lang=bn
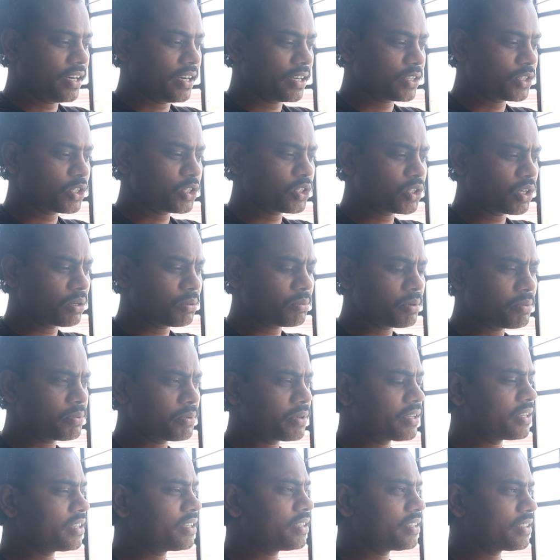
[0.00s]
আসলে
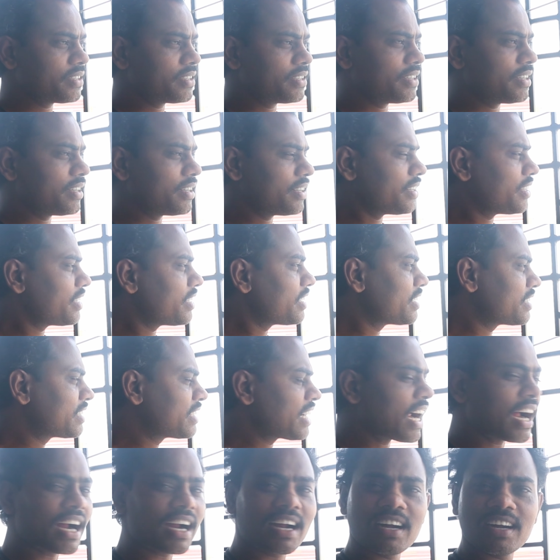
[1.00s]
সর্বোপরি
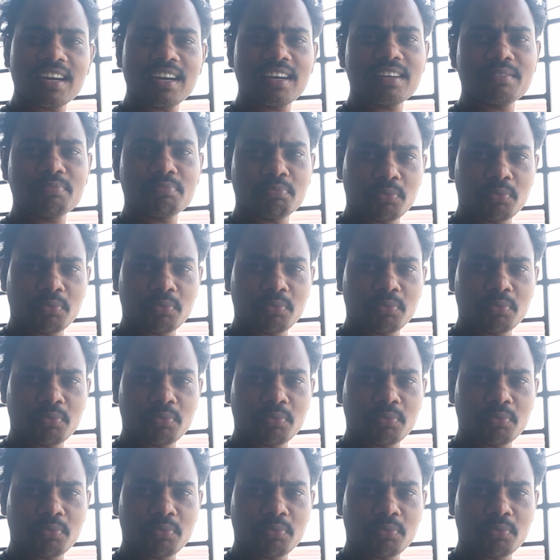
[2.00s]
ঢাকার